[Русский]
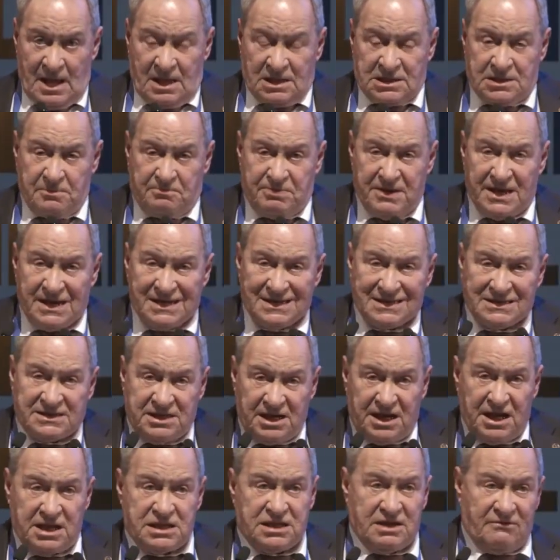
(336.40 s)
Теперь
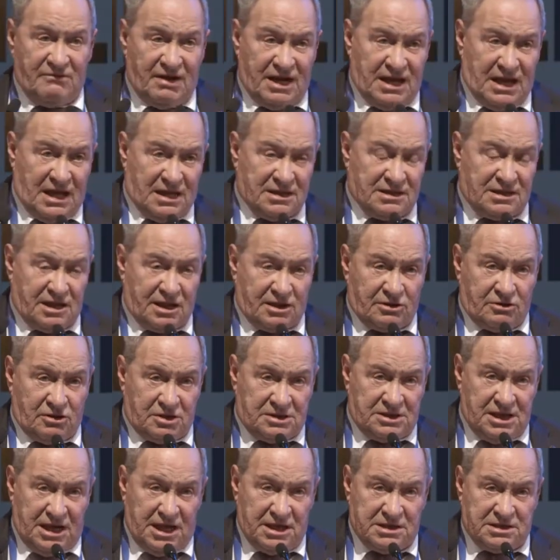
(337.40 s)
третий вариант, что
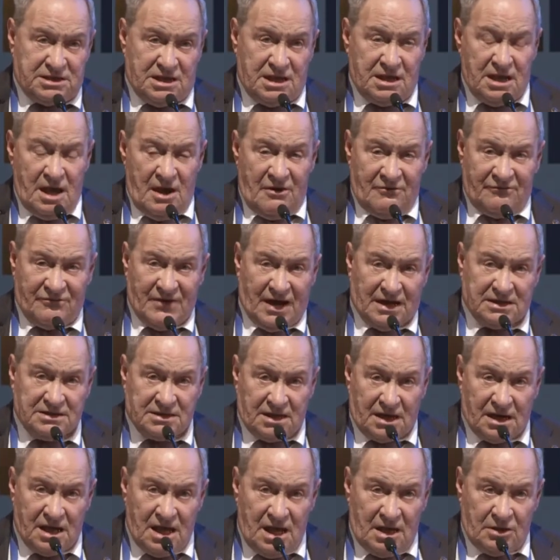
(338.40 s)
третий
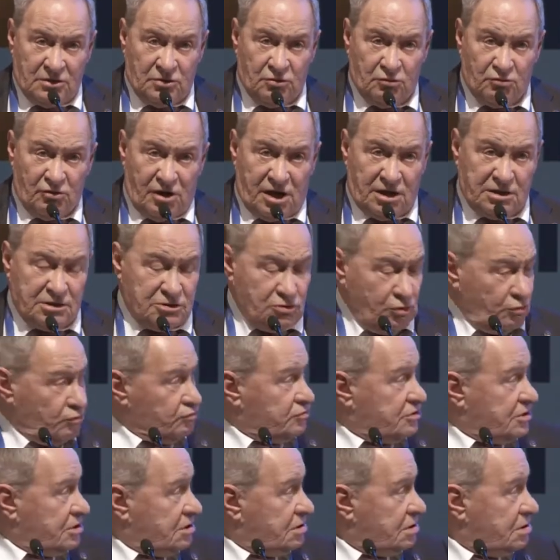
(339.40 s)
фактор. Нужен труд
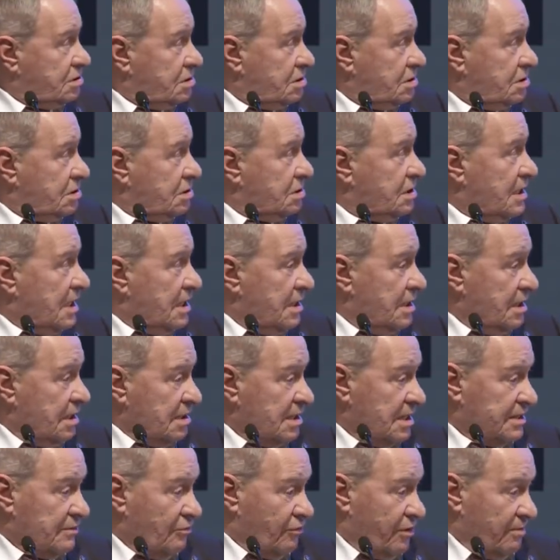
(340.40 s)
да,
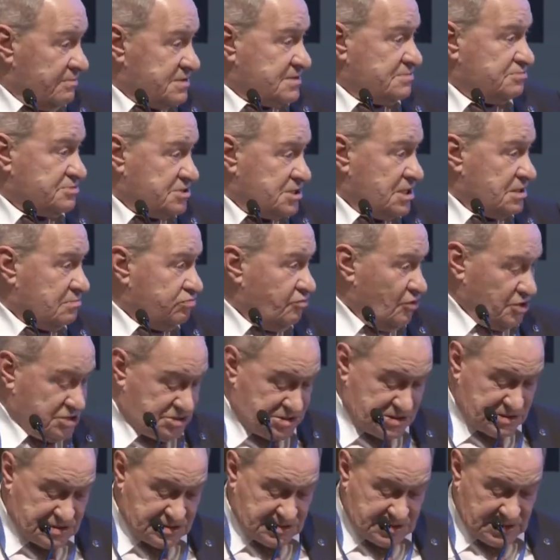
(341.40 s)
для того, чтобы запустить
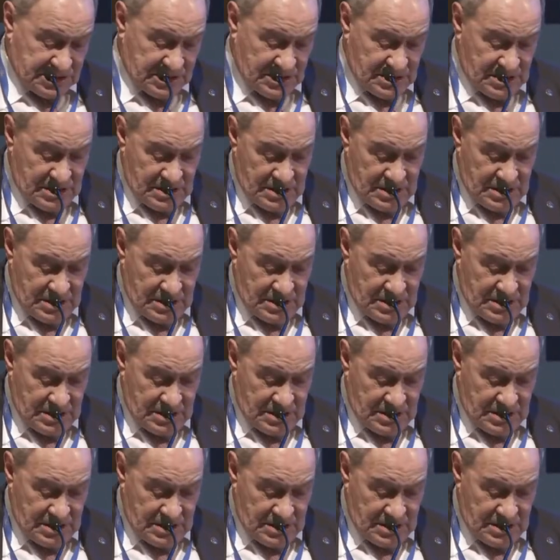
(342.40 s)
мощности.